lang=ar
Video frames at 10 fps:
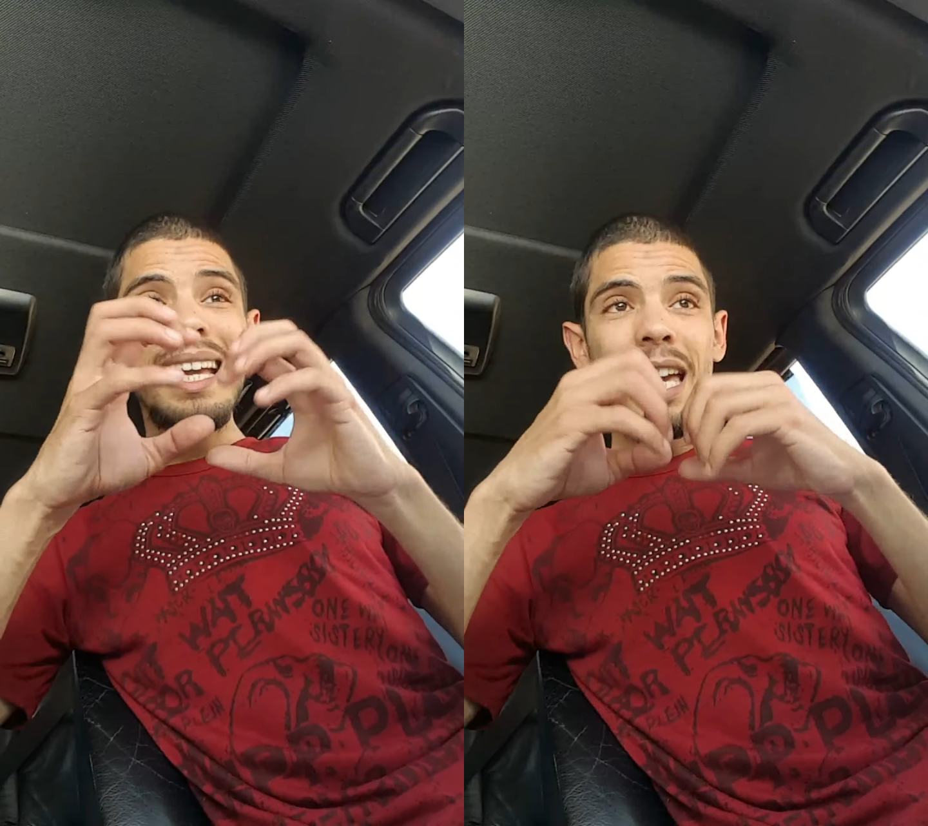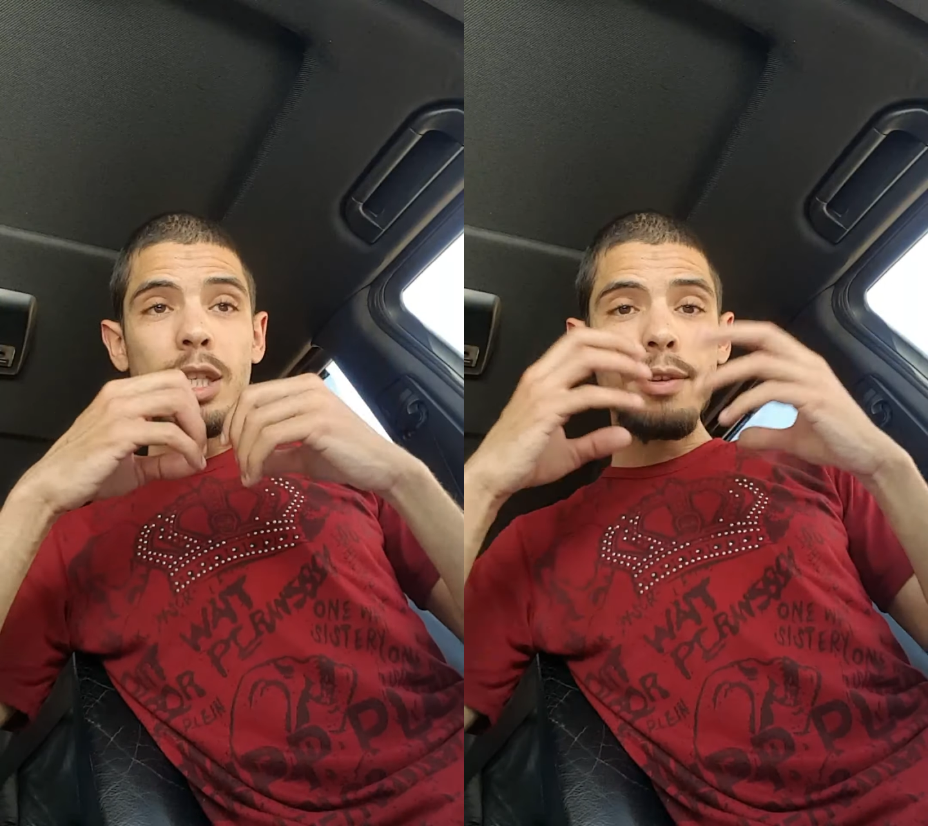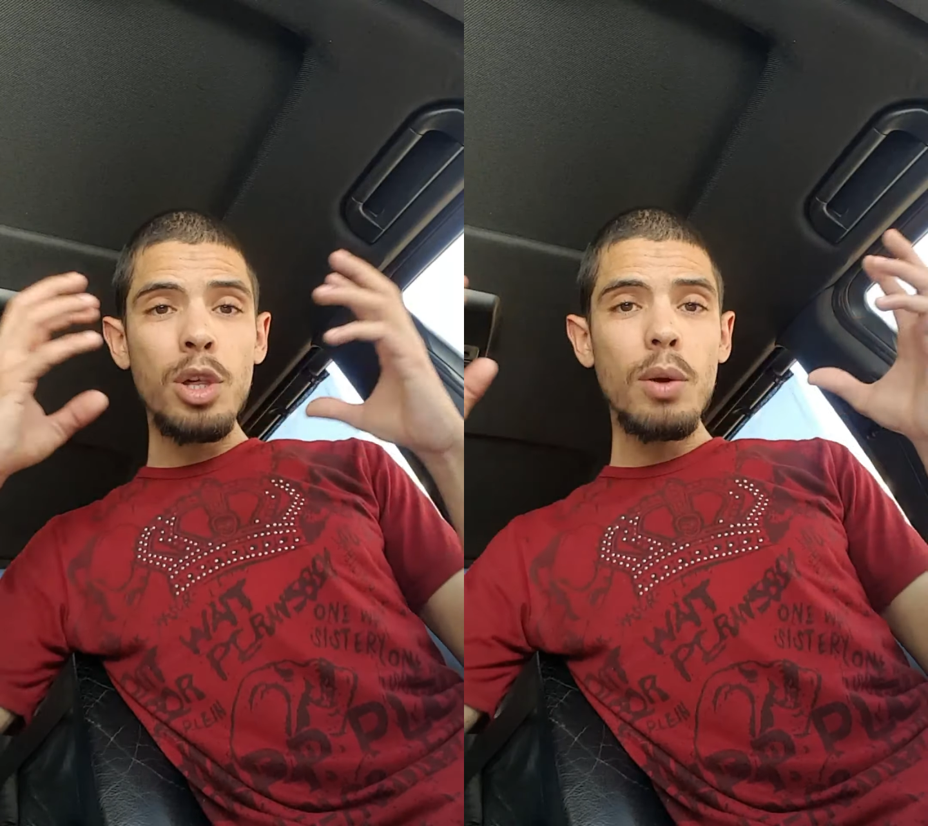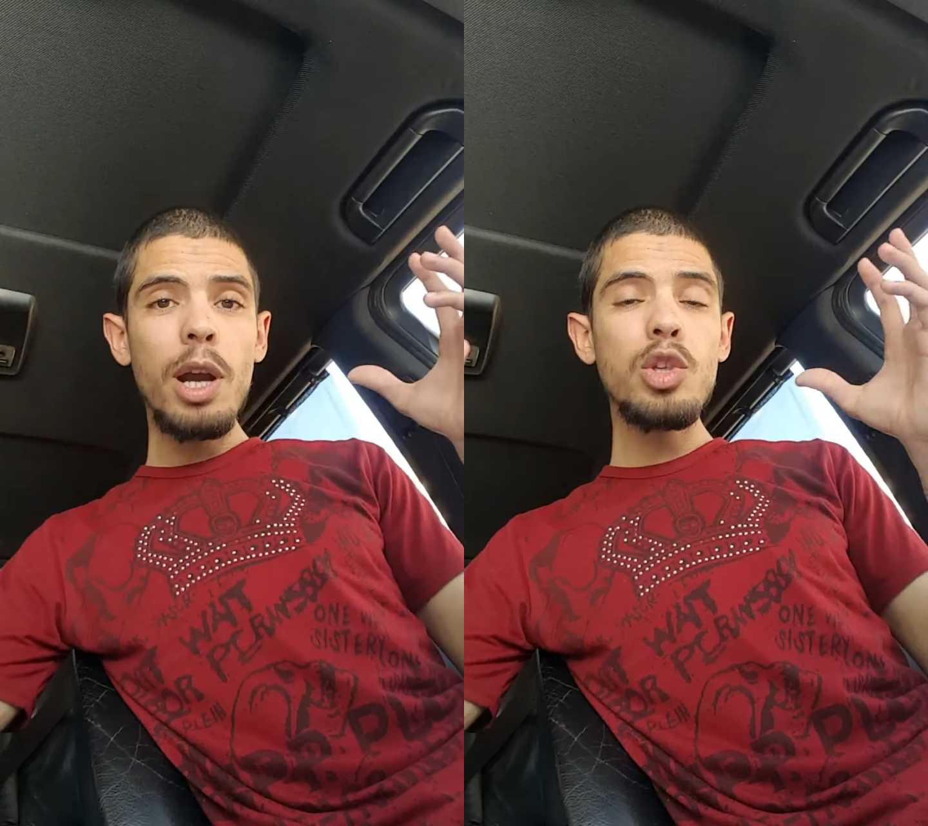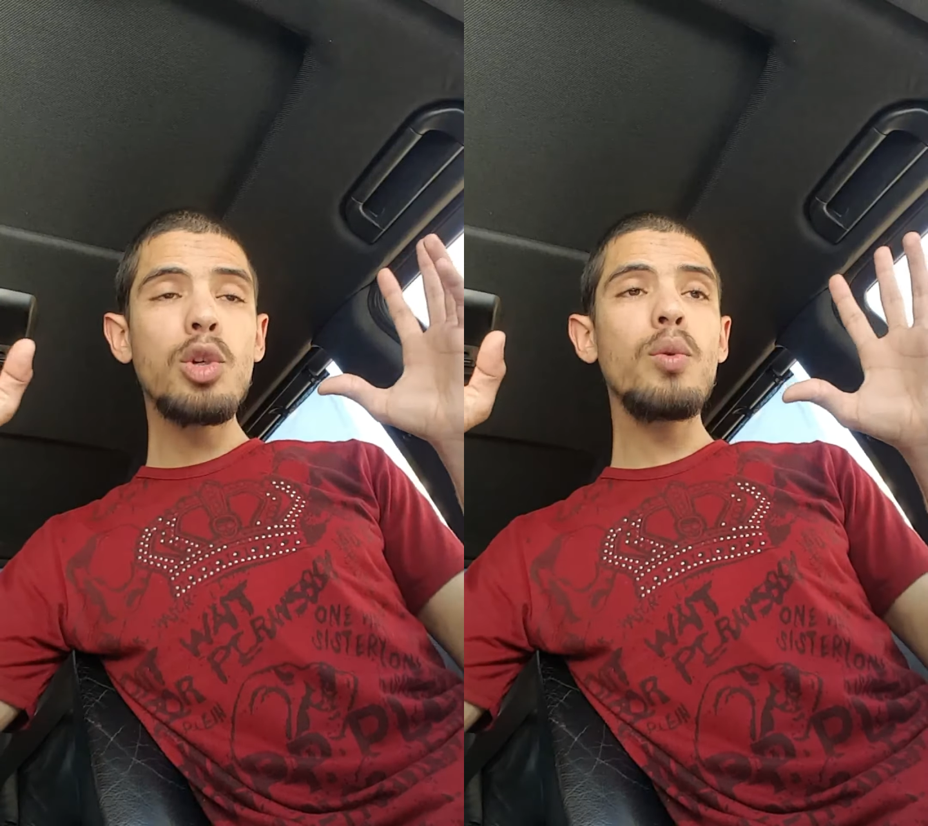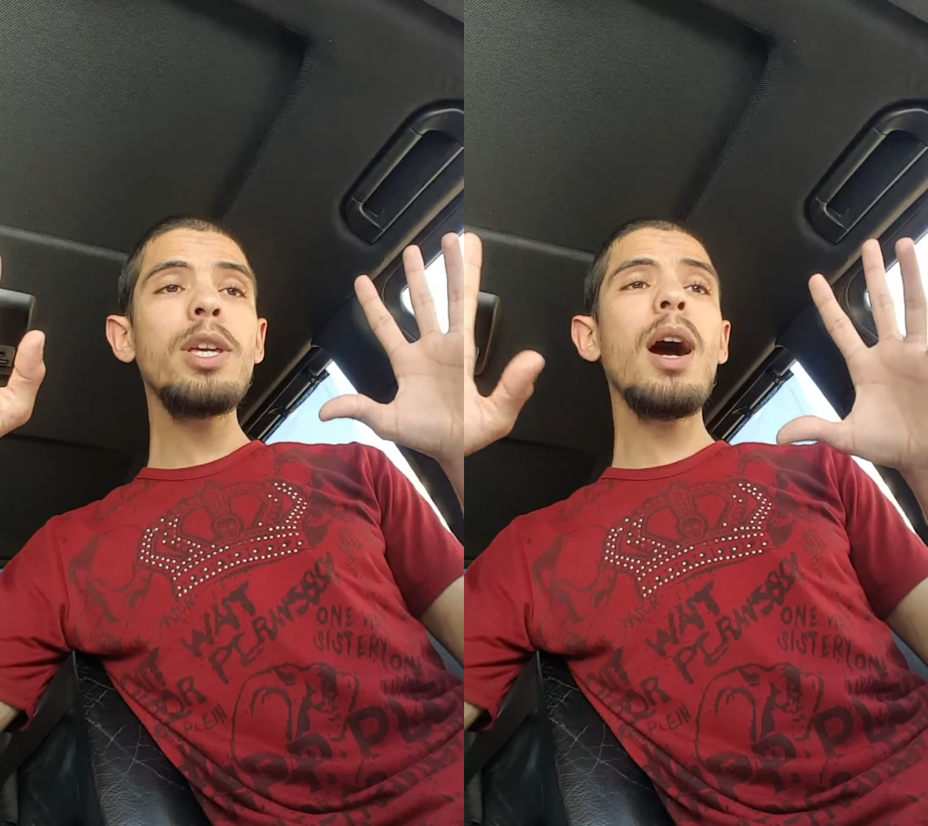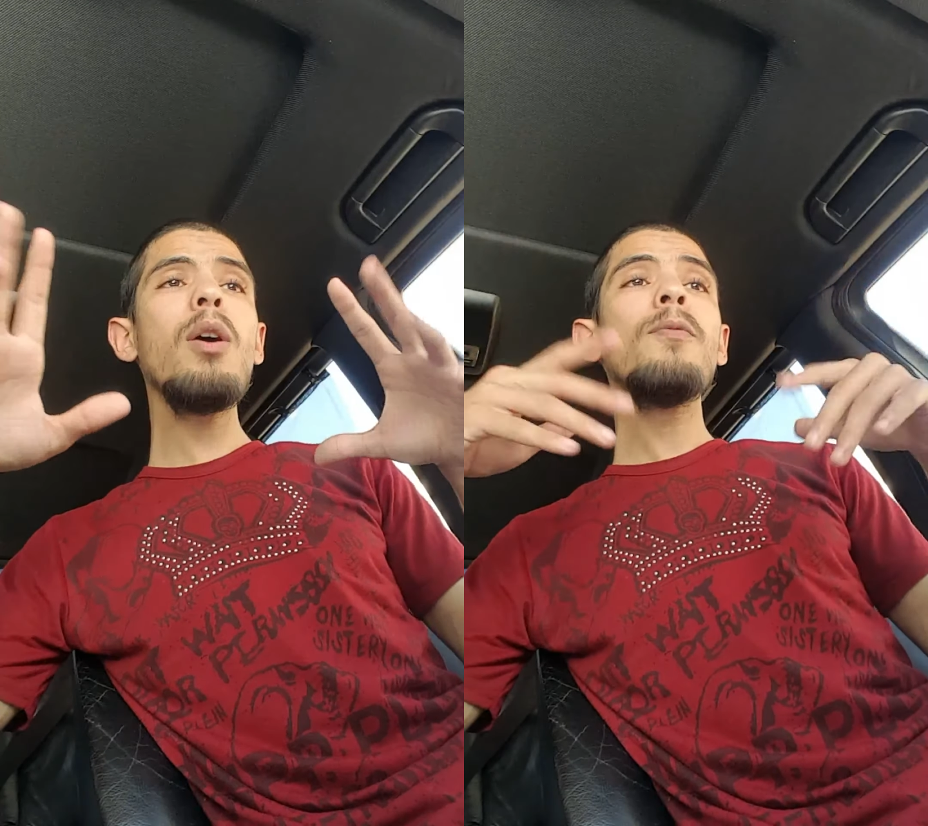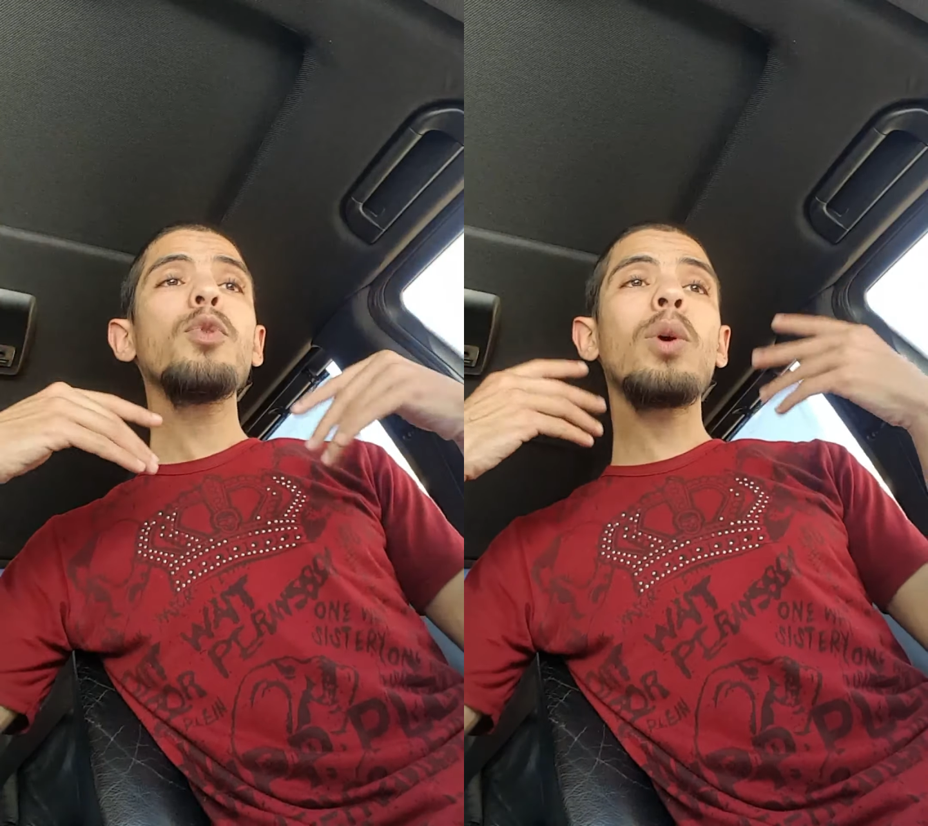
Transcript: كيتفاجا واحد شويه